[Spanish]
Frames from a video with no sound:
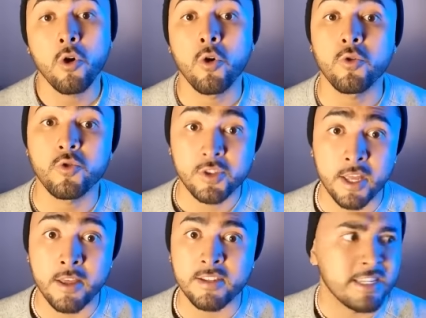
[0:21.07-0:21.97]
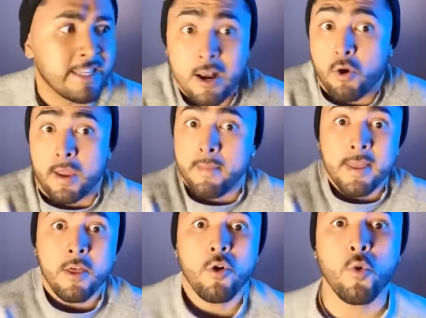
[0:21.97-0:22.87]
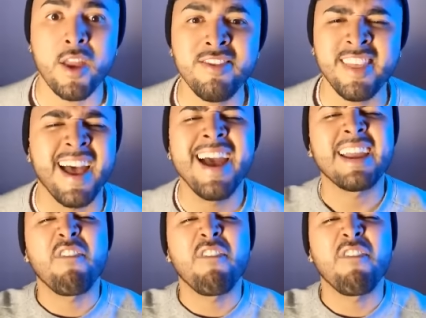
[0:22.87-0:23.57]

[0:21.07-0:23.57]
con ustedes y de lo que me he dado cuenta